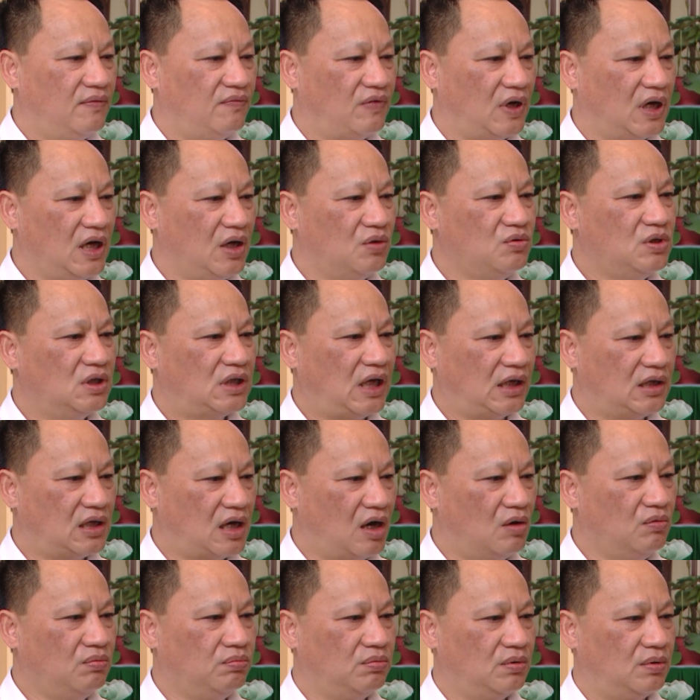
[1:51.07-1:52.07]
Và nếu như thành
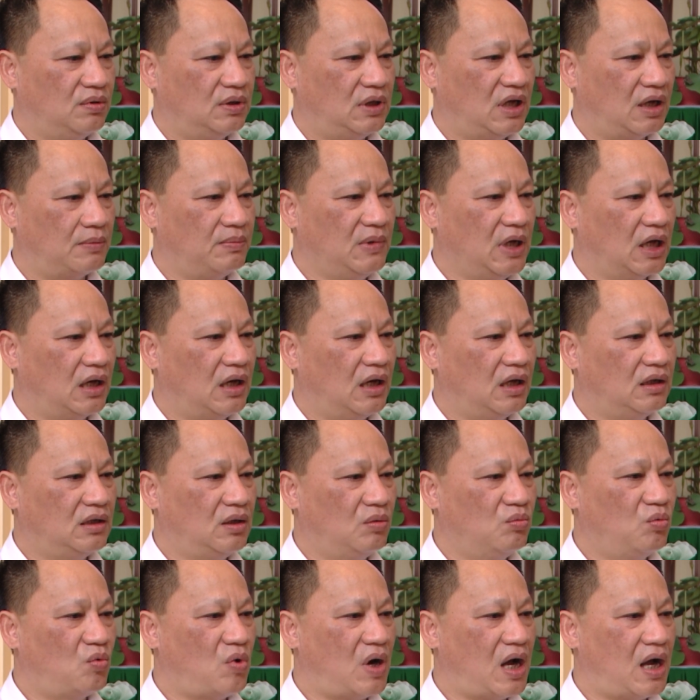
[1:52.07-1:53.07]
công, đặc biệt là
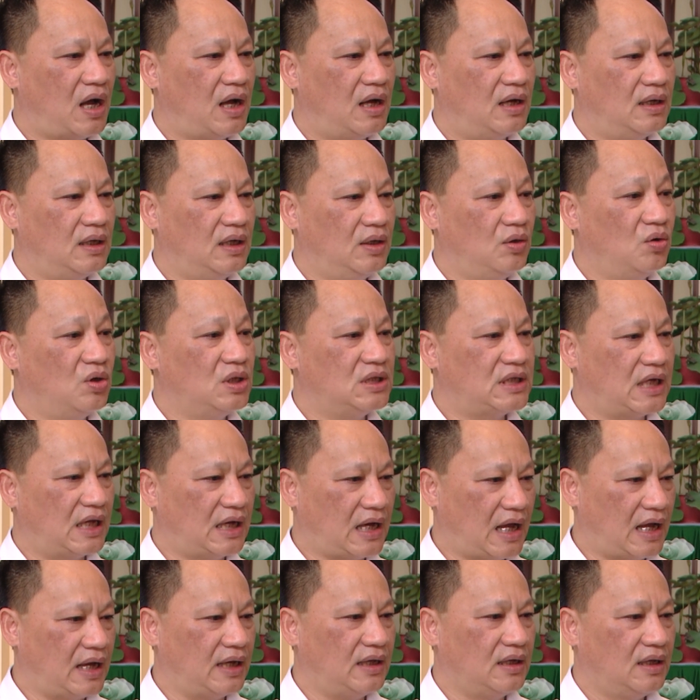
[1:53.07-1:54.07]
thông qua lễ hội
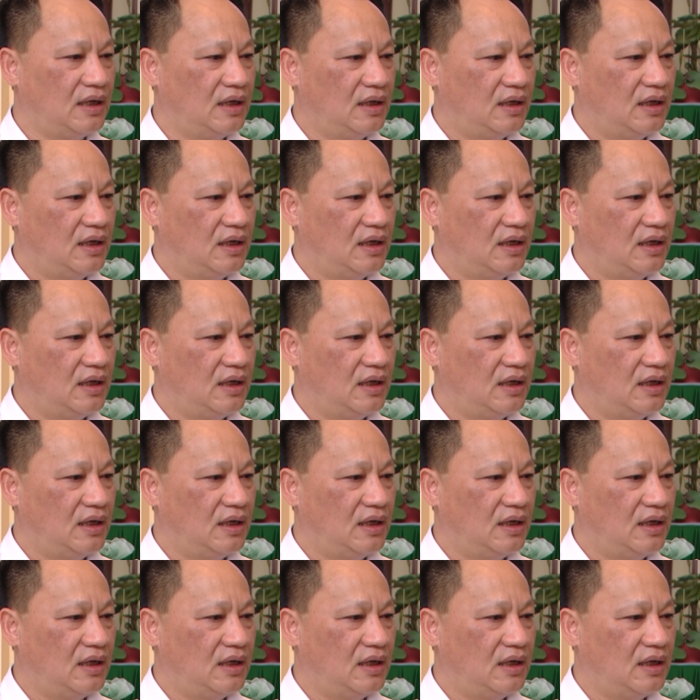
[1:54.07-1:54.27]
sen này,